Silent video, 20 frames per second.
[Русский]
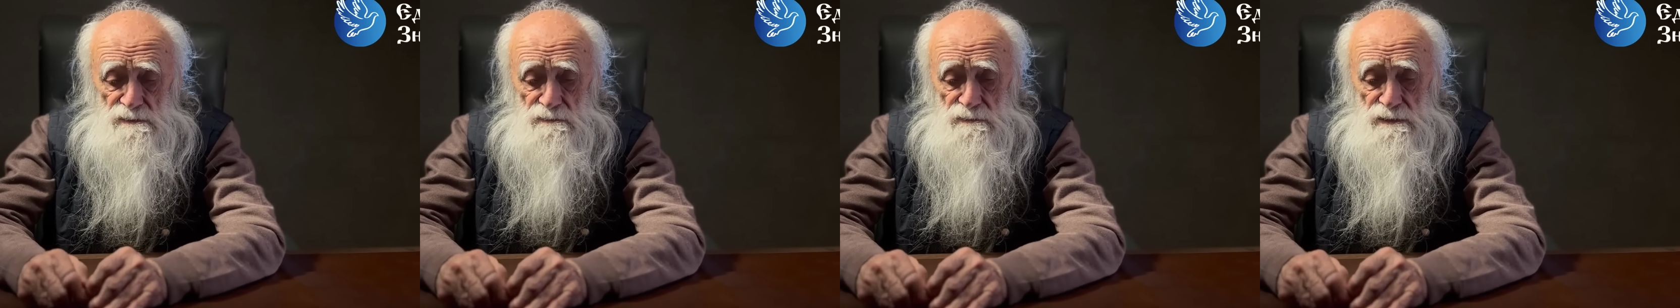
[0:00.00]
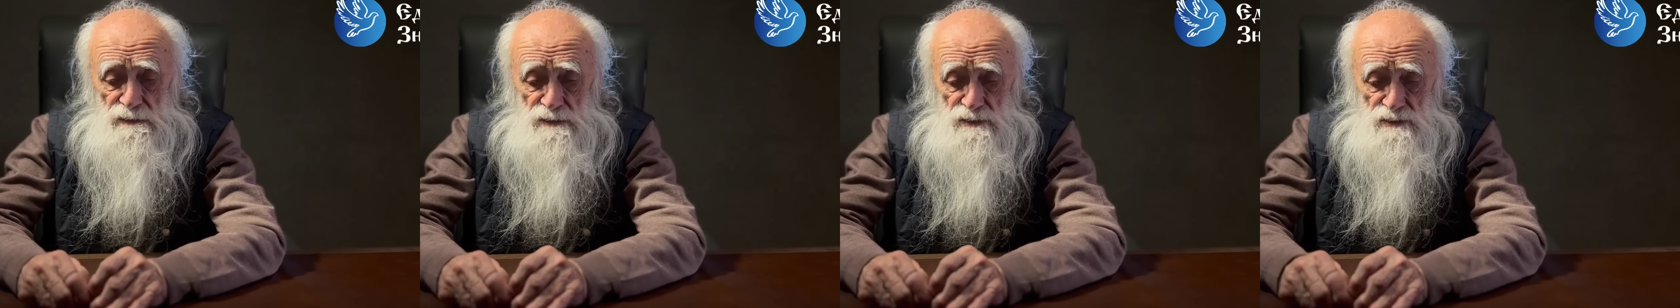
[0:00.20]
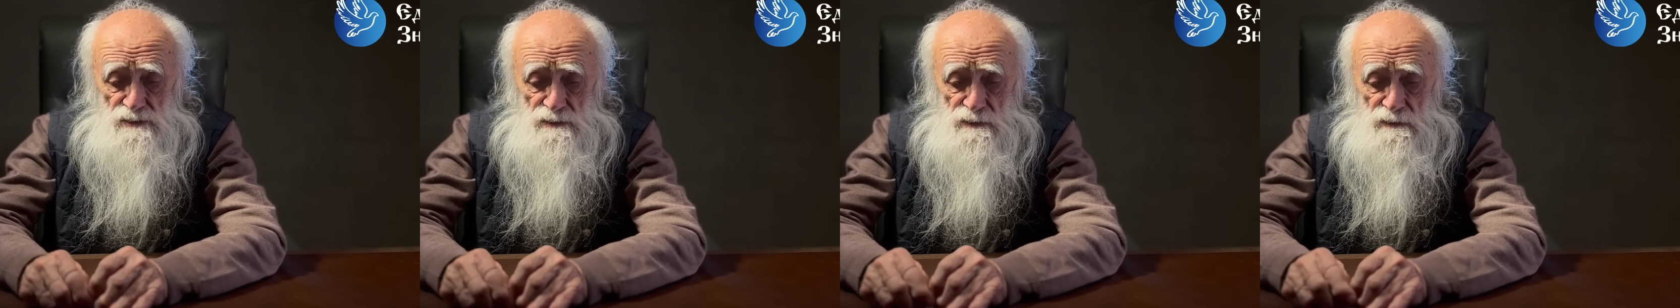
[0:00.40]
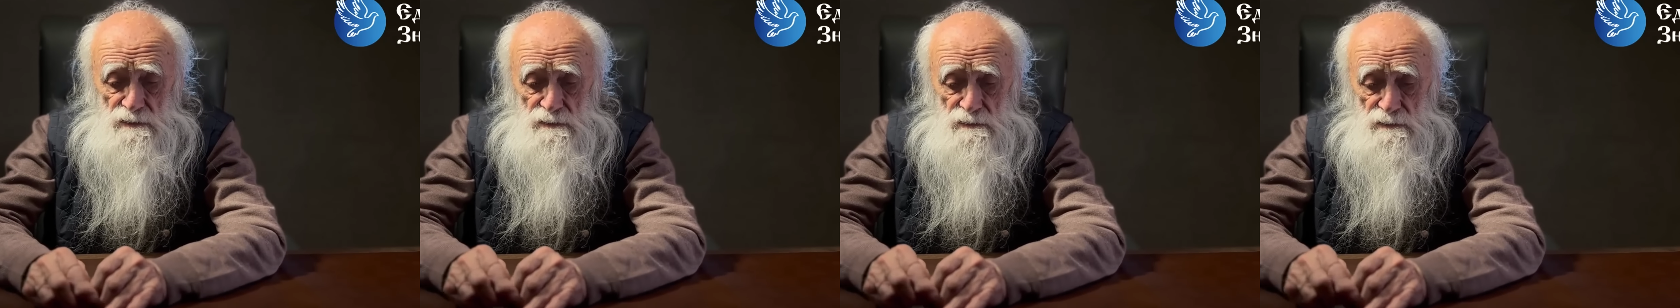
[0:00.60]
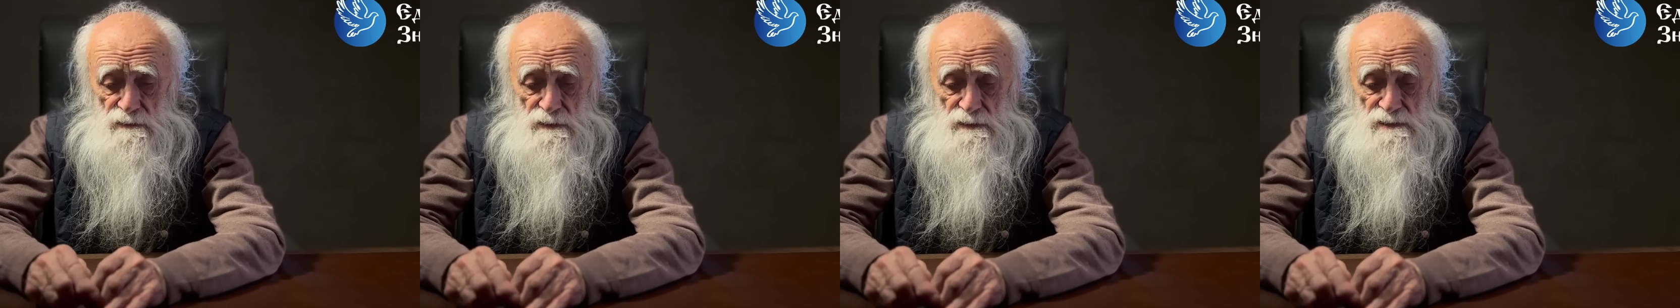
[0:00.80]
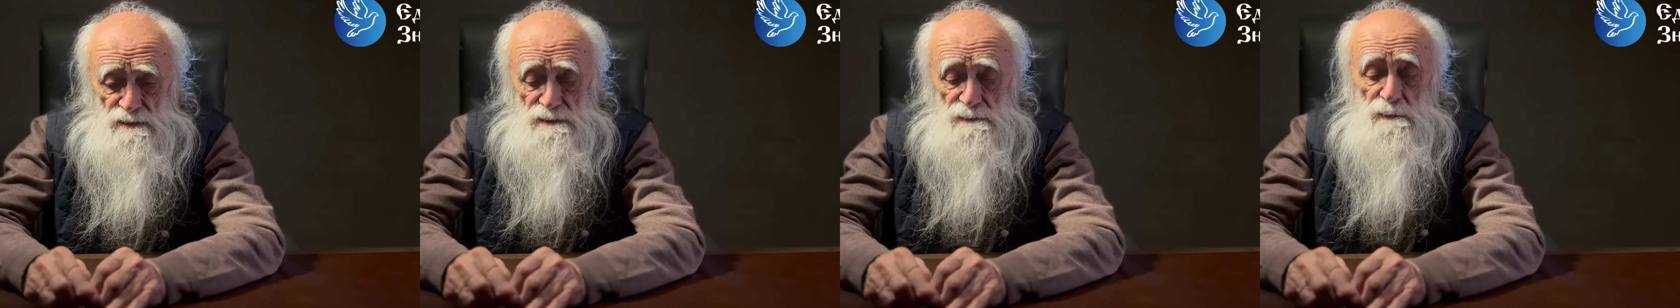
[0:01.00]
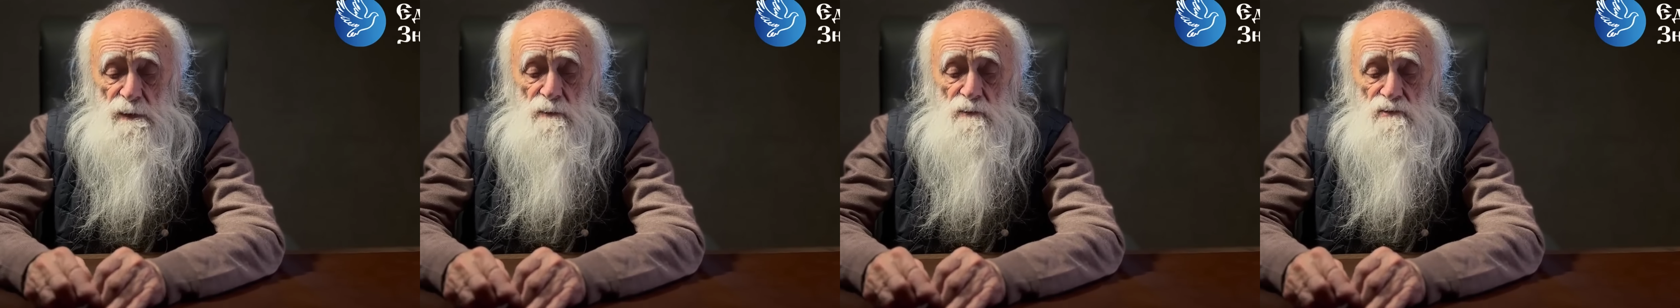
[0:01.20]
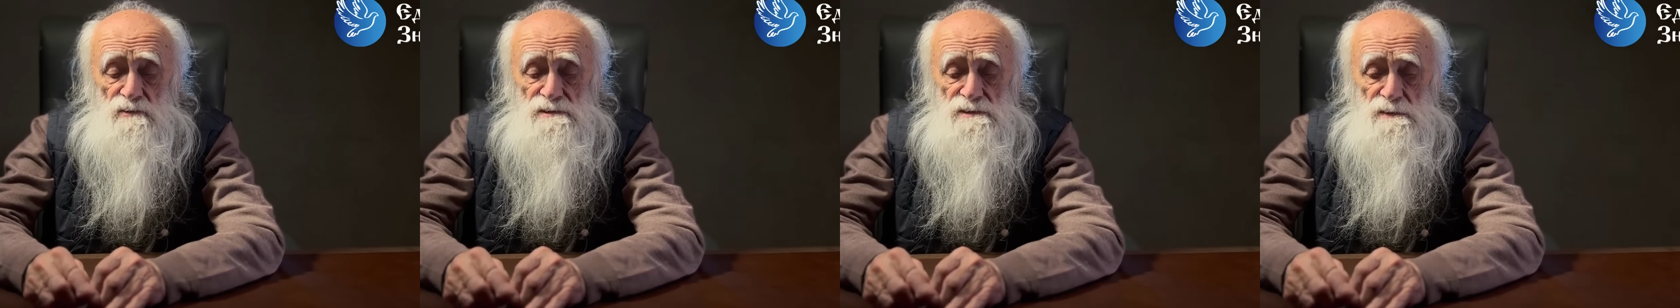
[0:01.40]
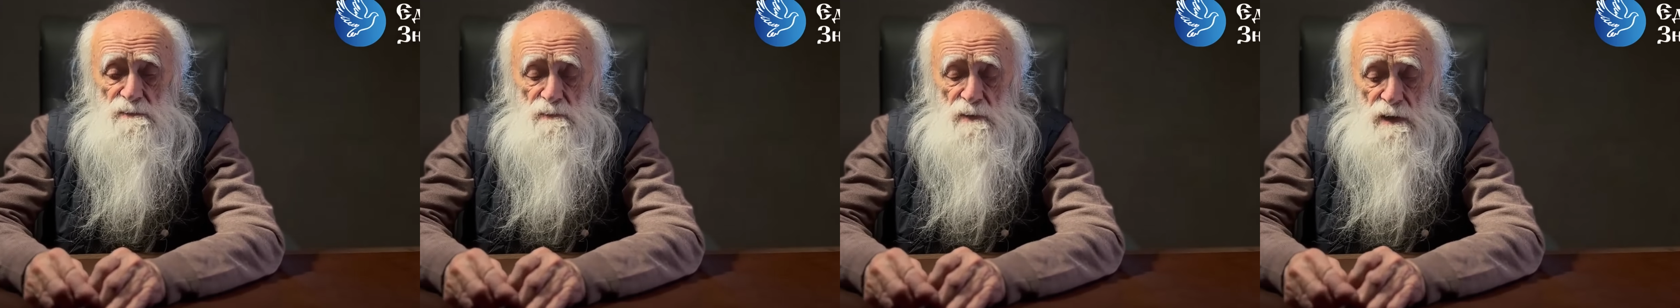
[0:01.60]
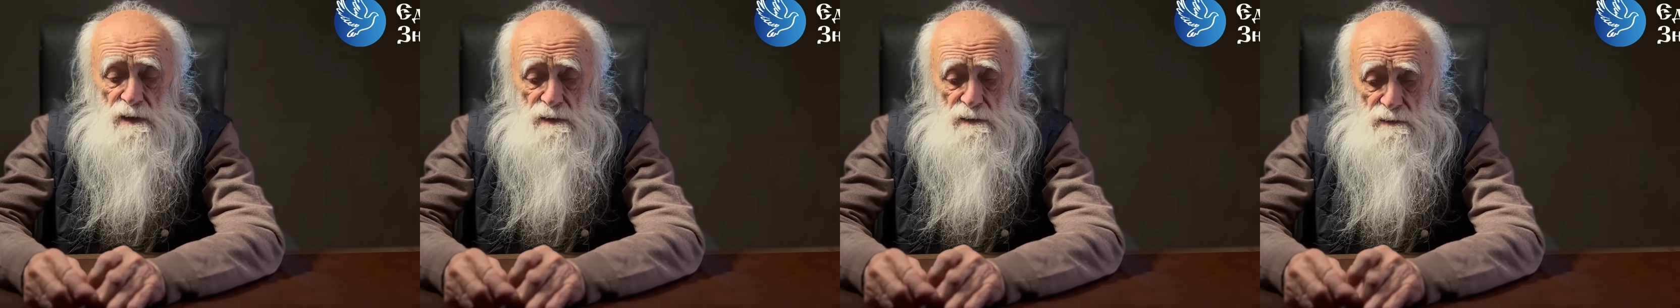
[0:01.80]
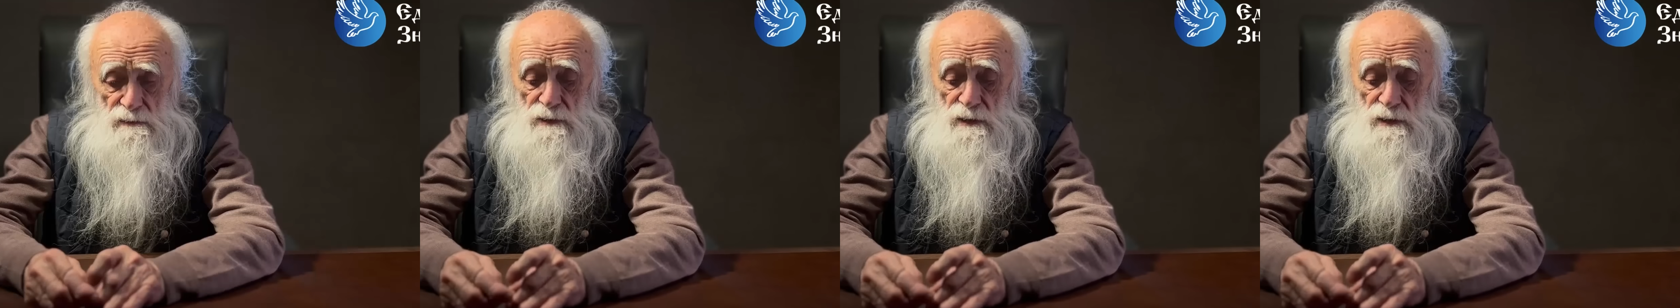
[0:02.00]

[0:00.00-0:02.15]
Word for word: вложил самого себя,